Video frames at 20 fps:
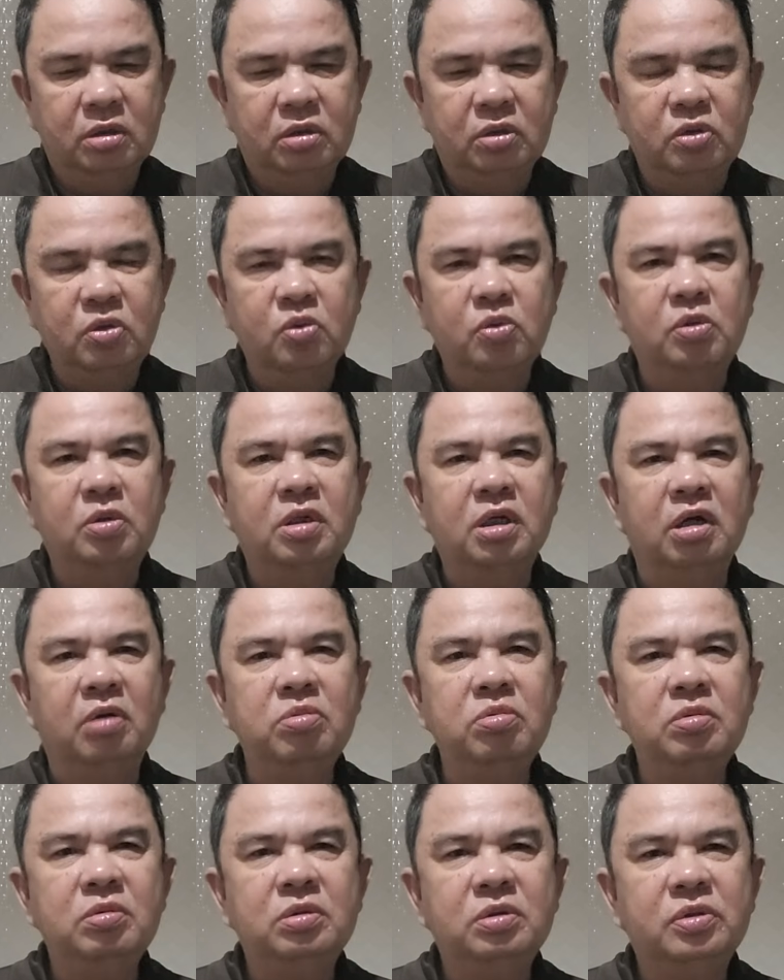du
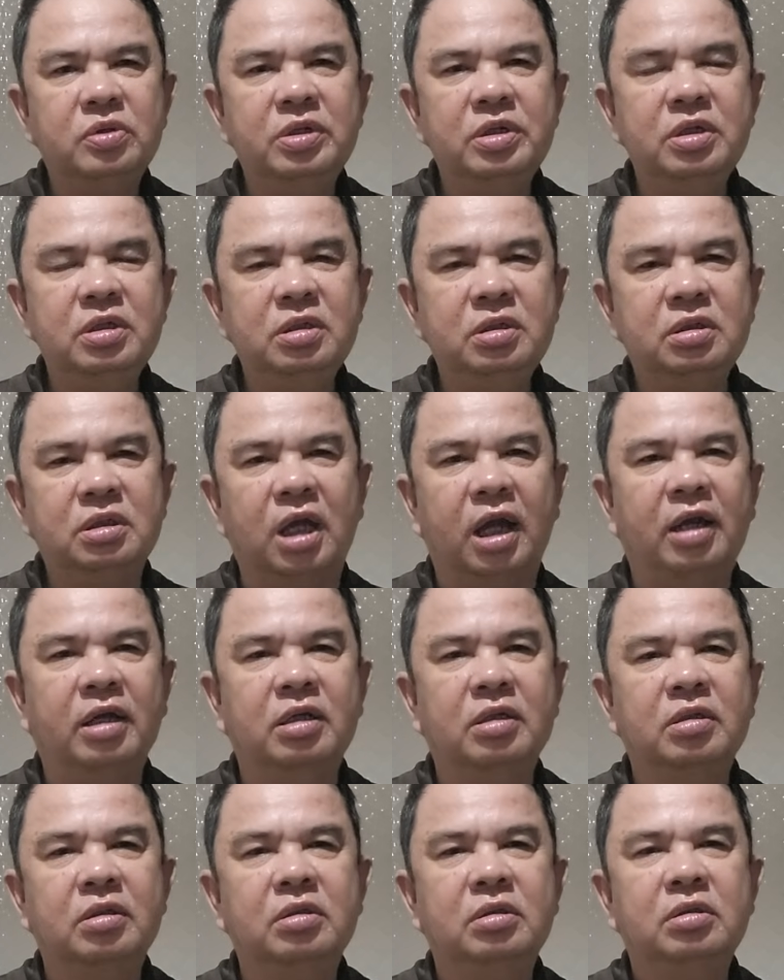khống xuyên tạc
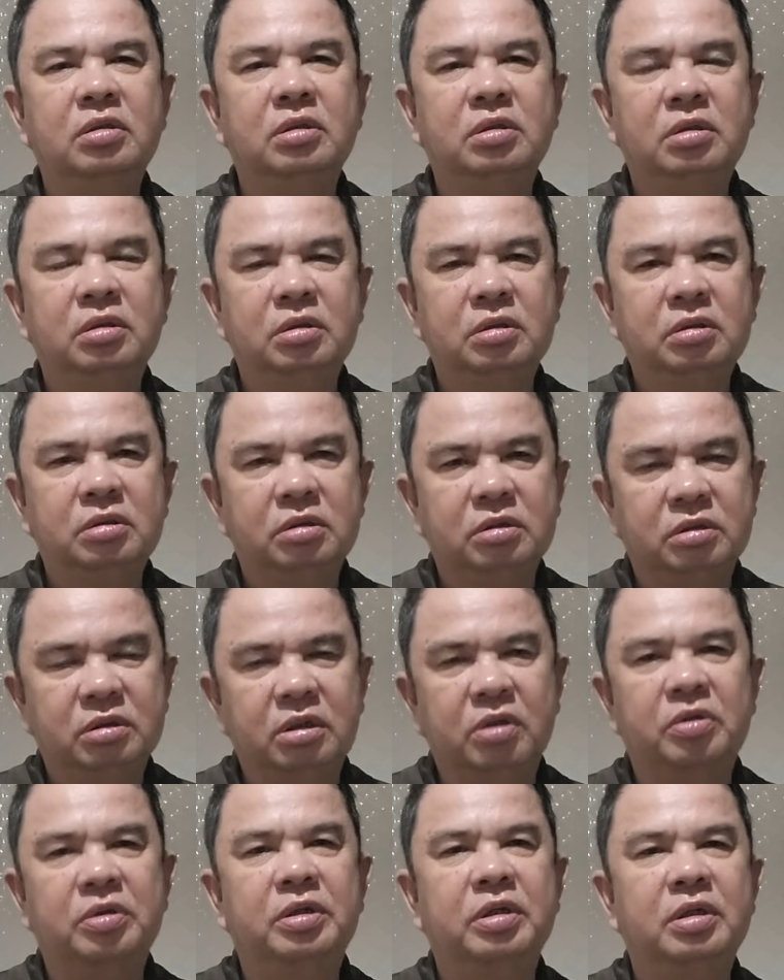
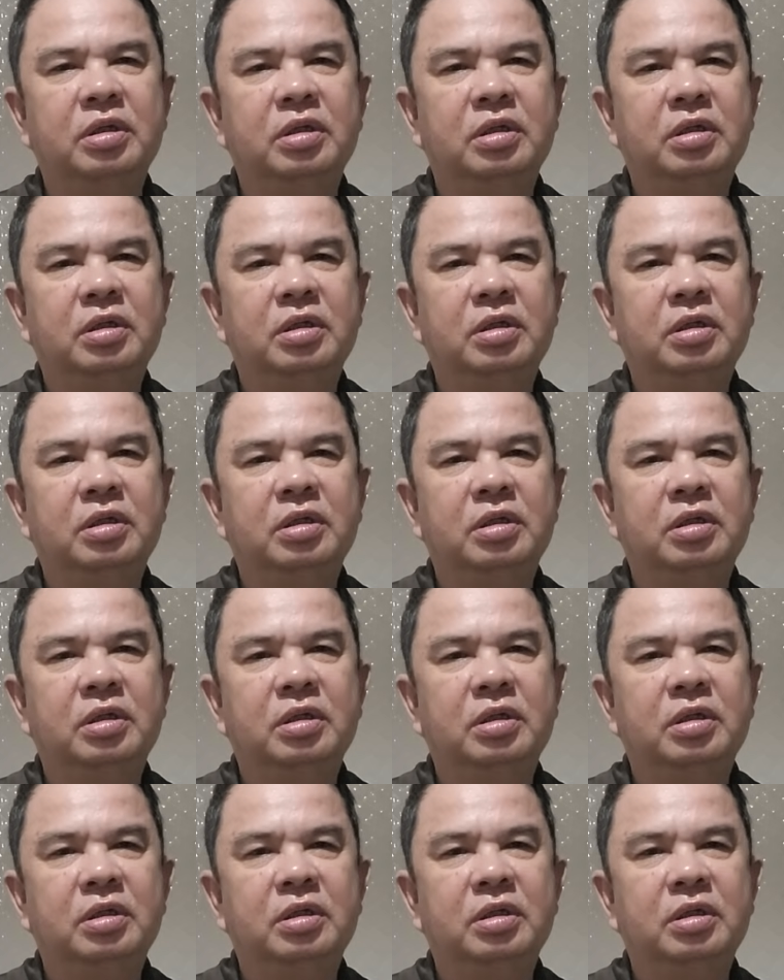rồi